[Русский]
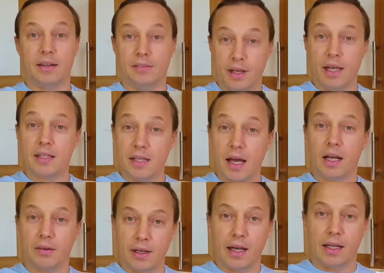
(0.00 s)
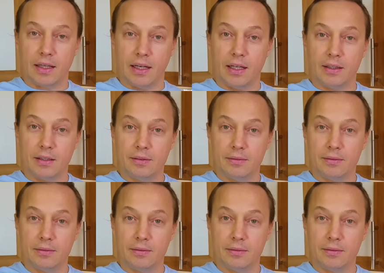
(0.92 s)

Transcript: две одинаковые котлеты.